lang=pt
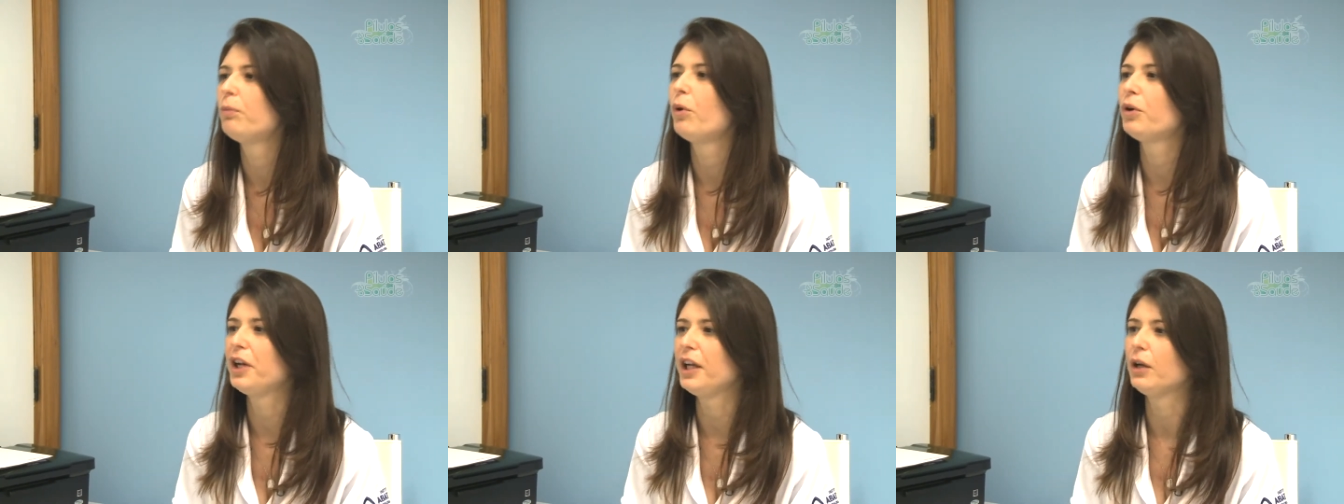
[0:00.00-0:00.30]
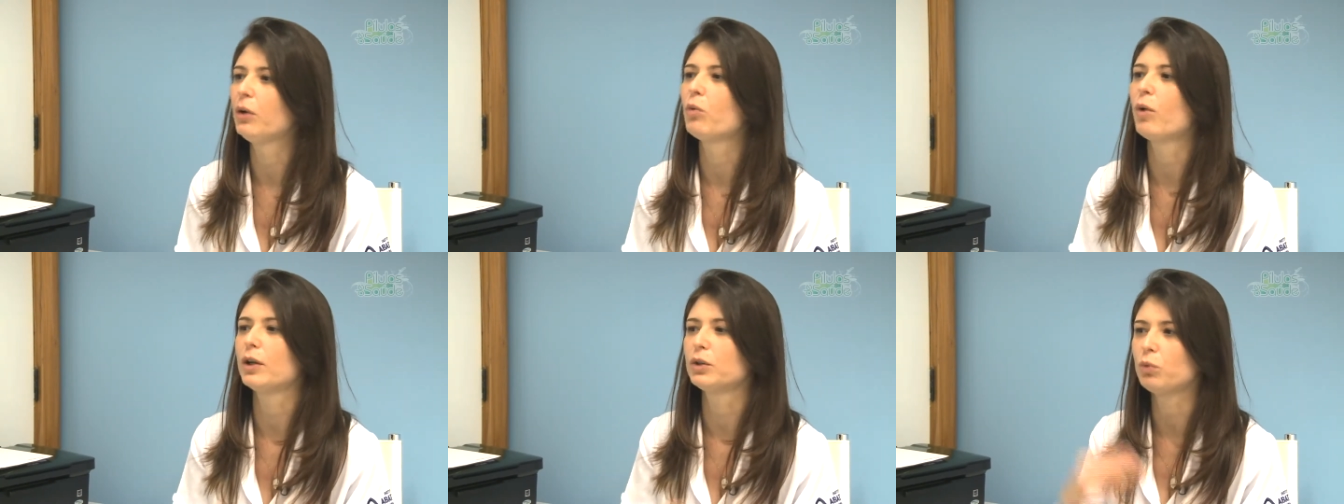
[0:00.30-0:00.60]

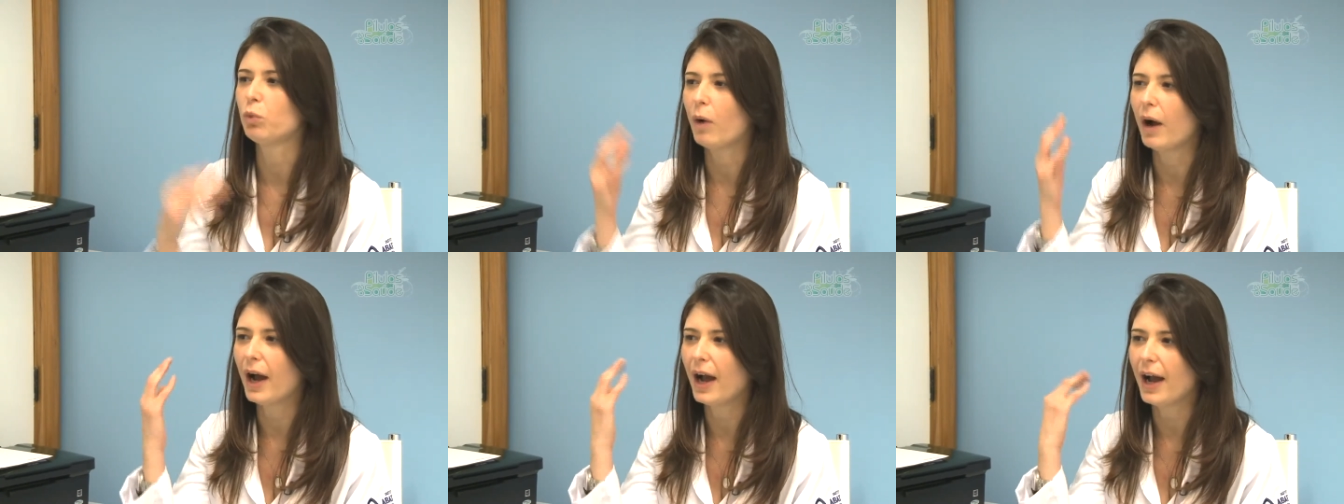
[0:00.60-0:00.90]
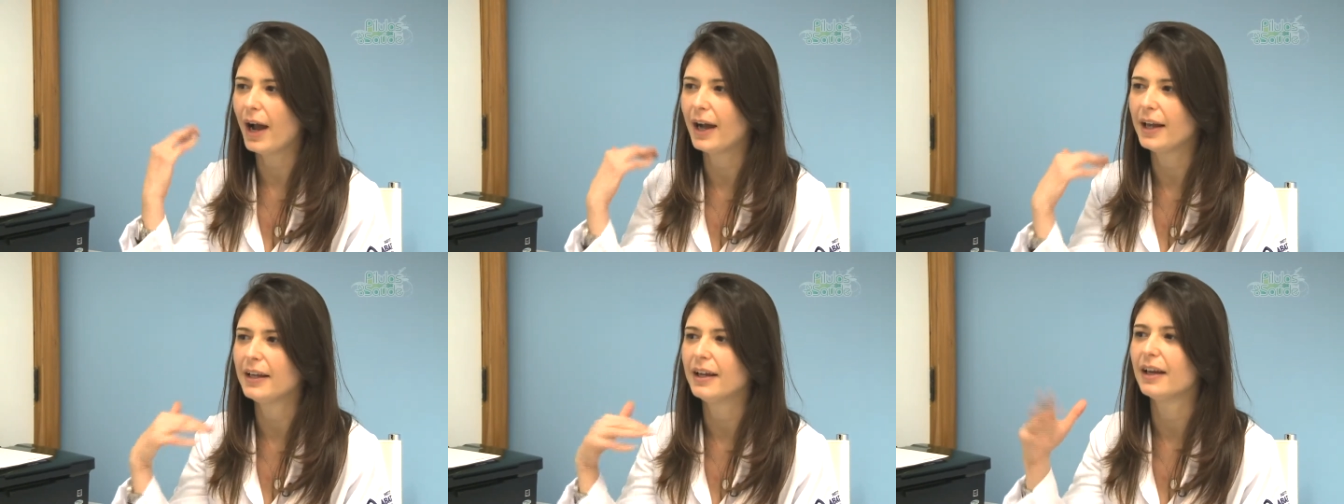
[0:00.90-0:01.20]
pouquinho com a
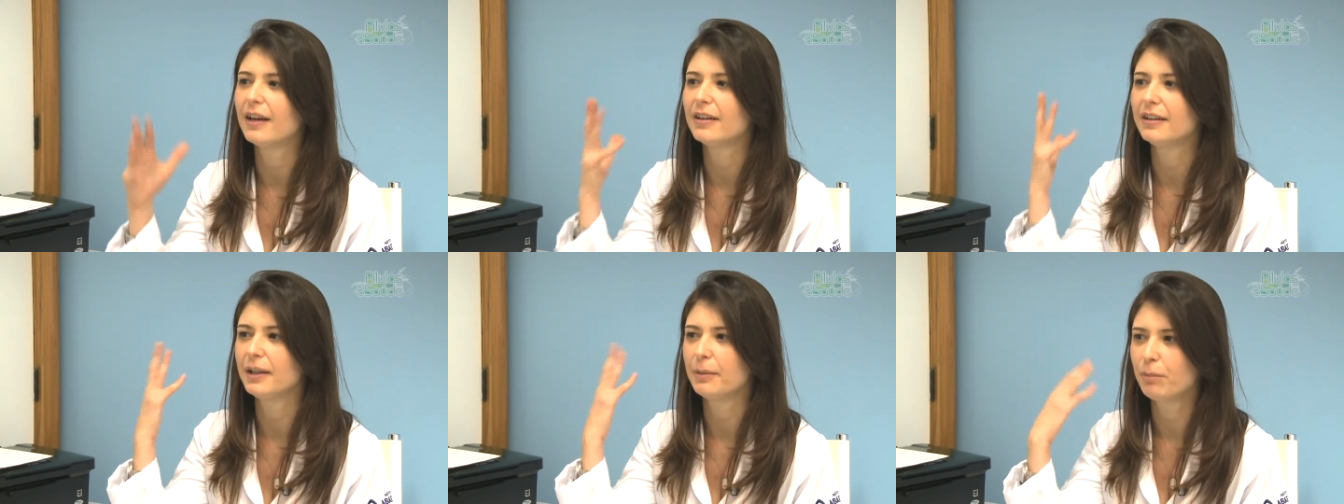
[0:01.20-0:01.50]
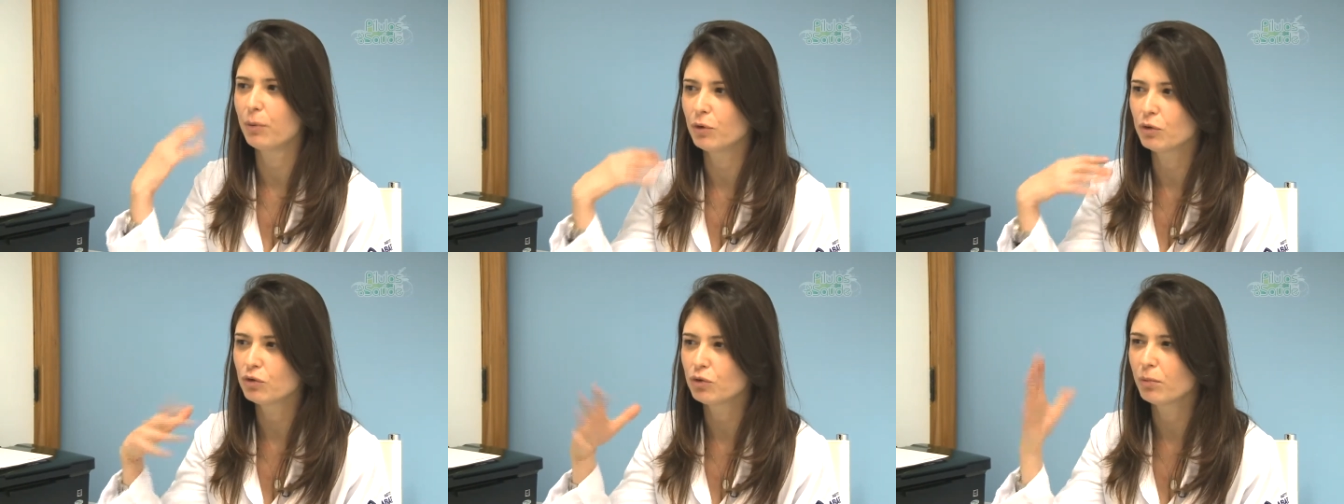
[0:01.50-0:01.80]
toalha,
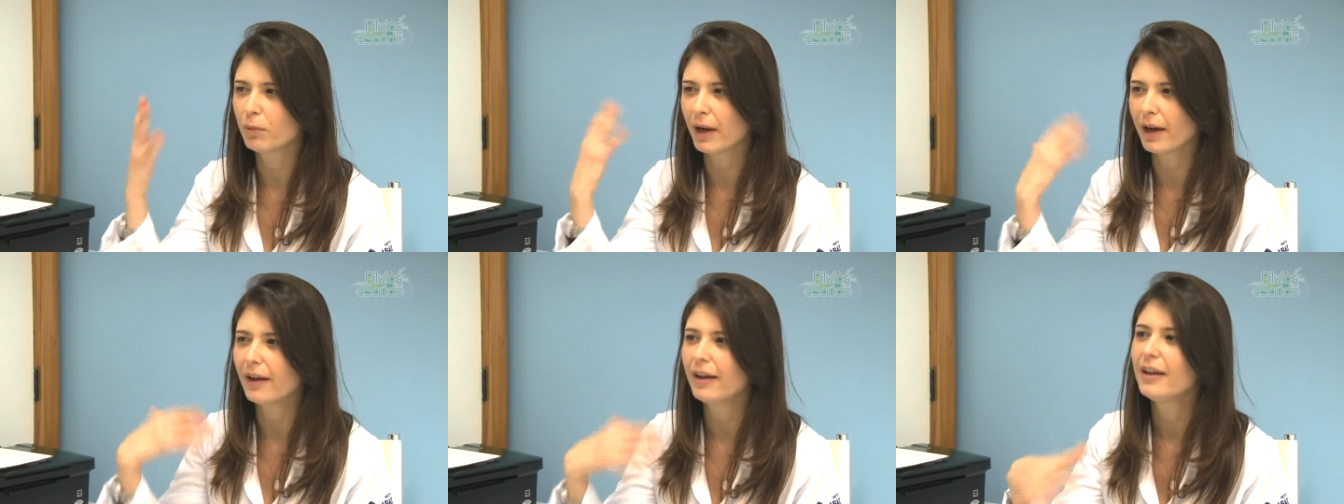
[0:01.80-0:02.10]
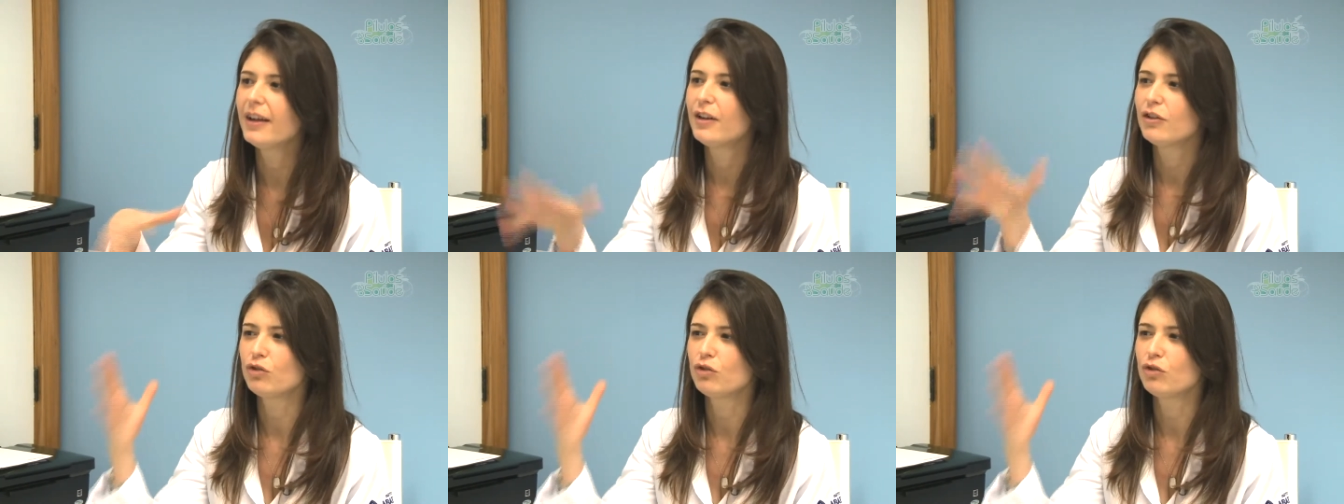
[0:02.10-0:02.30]
depois de, uma,